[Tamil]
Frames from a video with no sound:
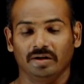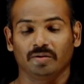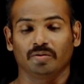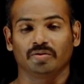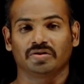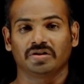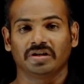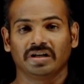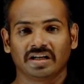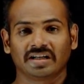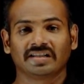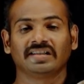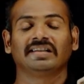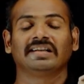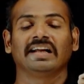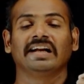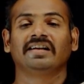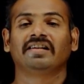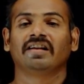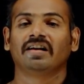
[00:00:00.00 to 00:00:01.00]
கொஸ்டின்லேருந்து
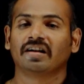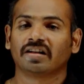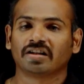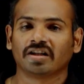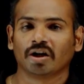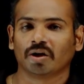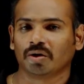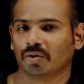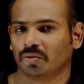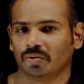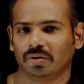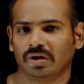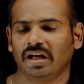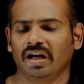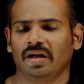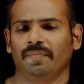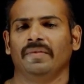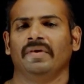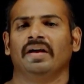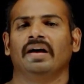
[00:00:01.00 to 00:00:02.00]
டைட்டில் எடுத்து எழுதணும்
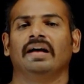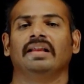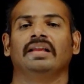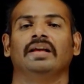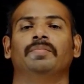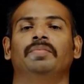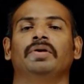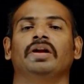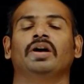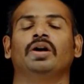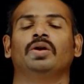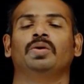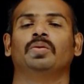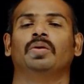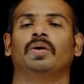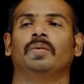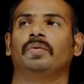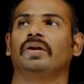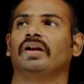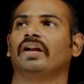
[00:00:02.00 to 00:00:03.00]
இல்லையா அது எப்படி
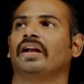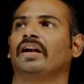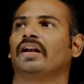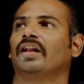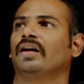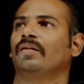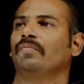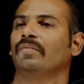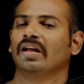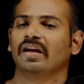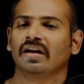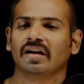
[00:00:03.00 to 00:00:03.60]
எழுதுவோம் அப்படின்னு கேட்டால்